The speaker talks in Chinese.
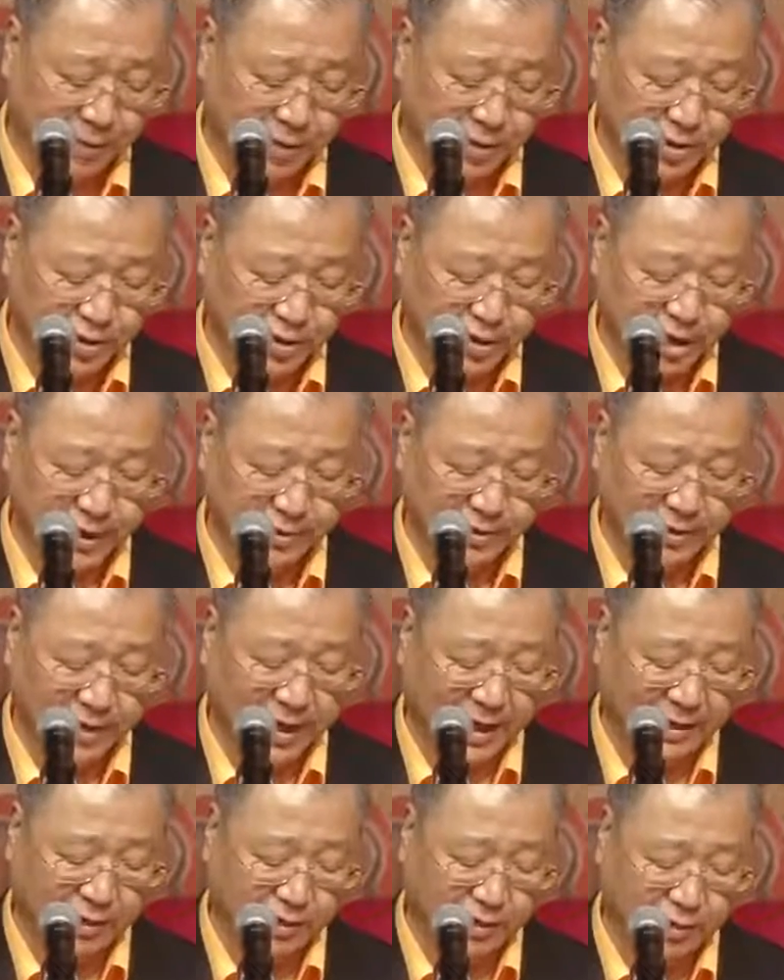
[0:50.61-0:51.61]
现
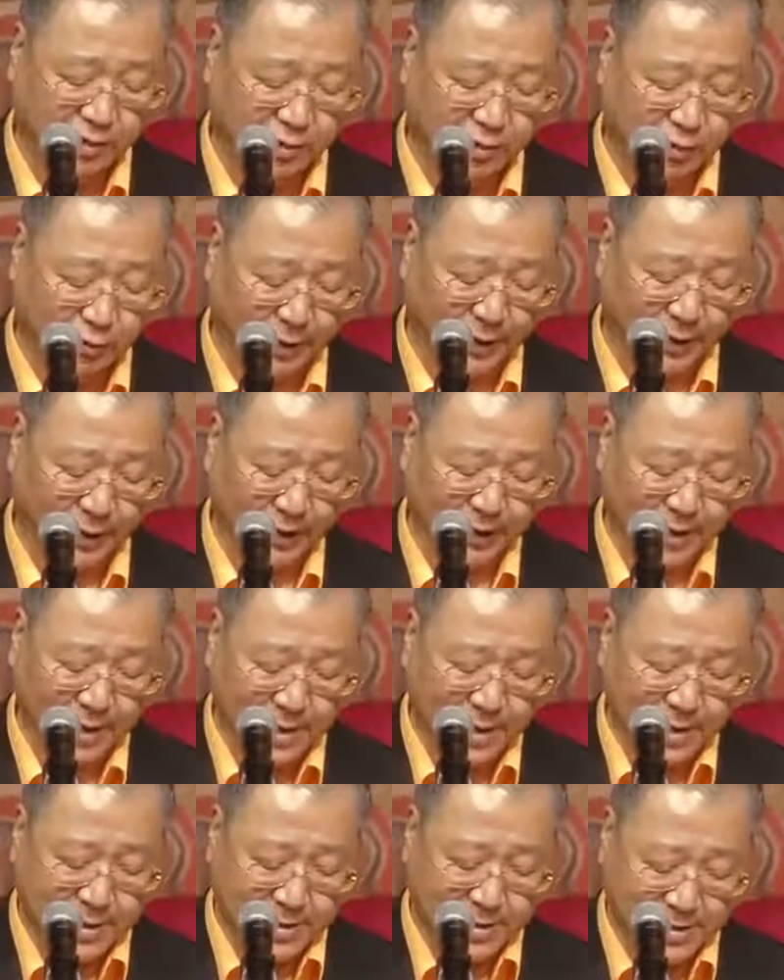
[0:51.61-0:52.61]
代社会，
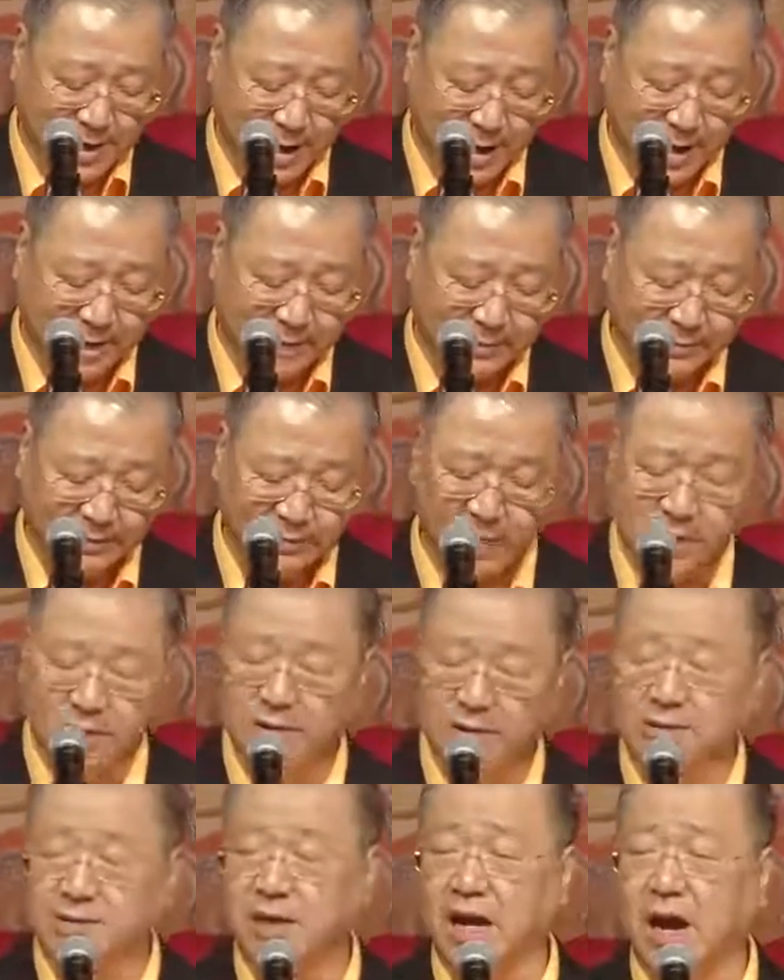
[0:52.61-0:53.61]
人
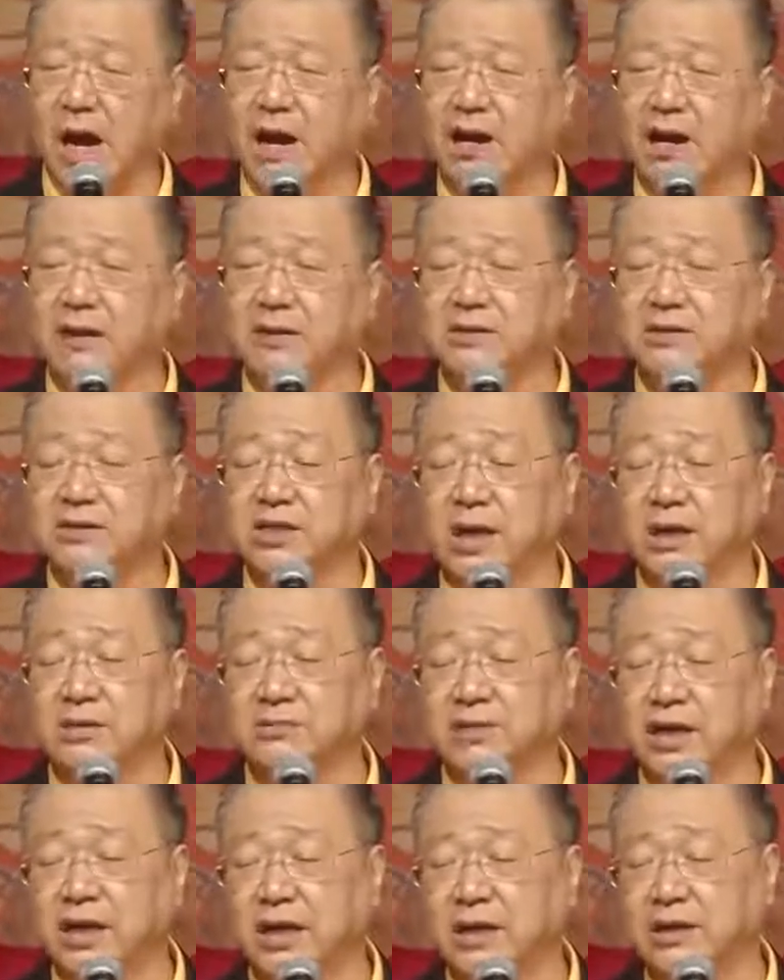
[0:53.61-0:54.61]
常常
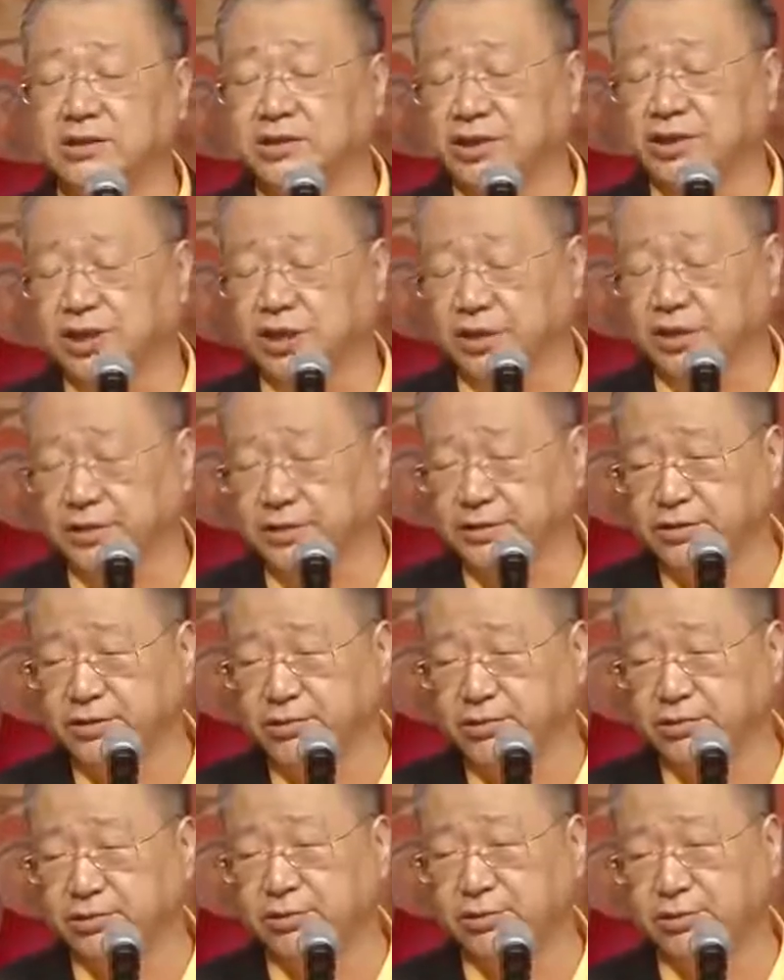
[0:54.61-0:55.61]
的情
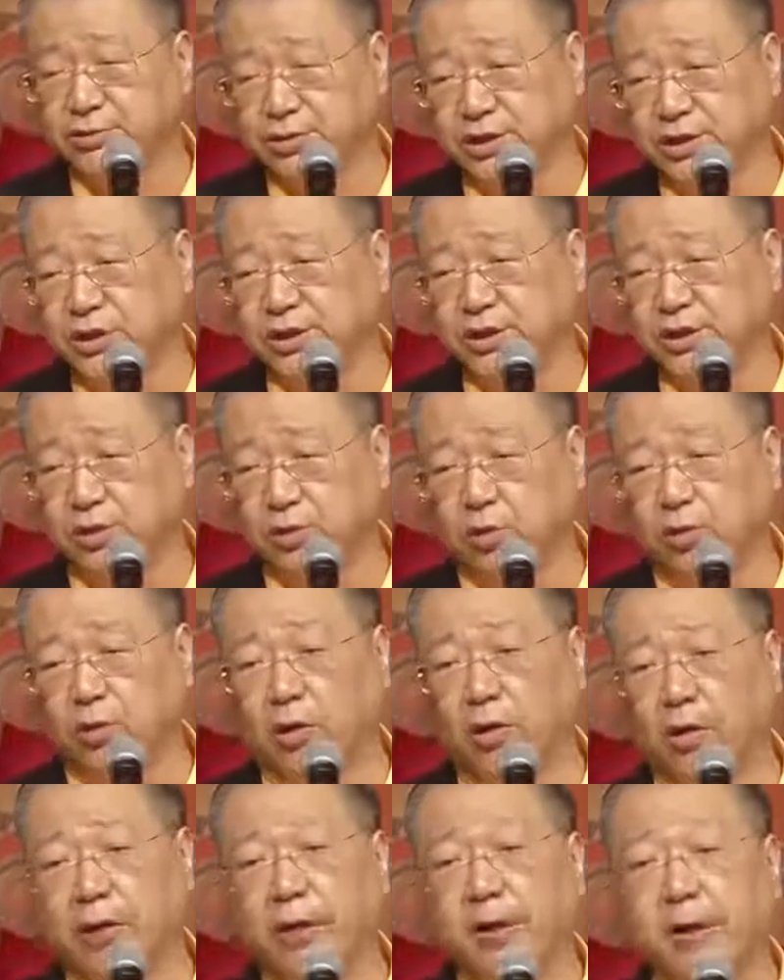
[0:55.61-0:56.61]
绪低
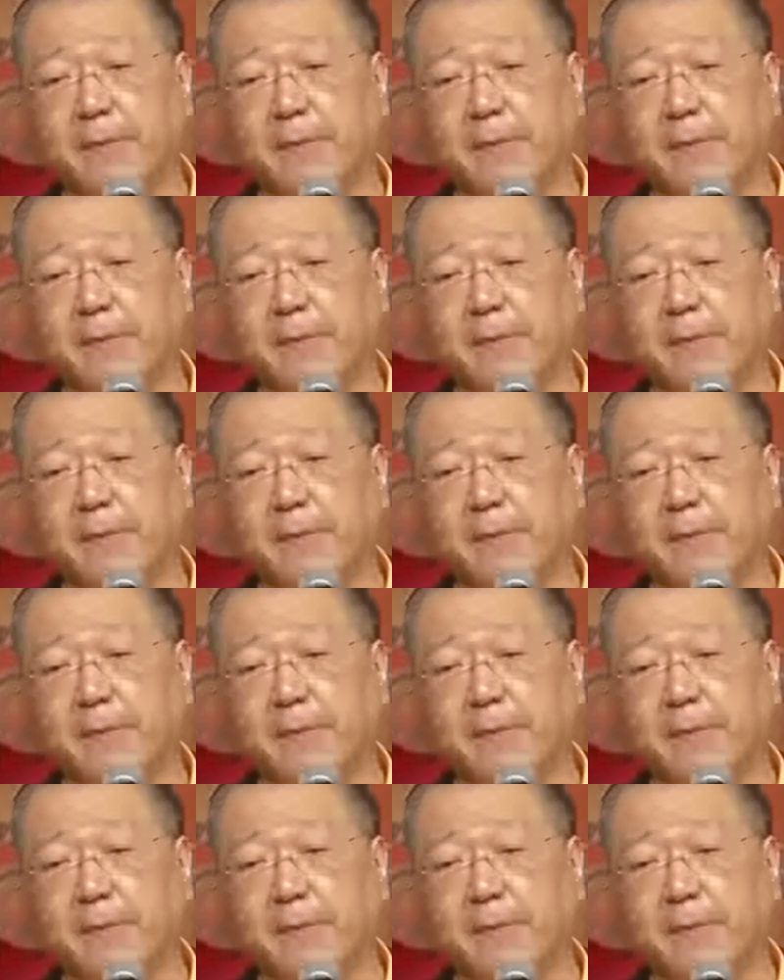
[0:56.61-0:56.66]
落，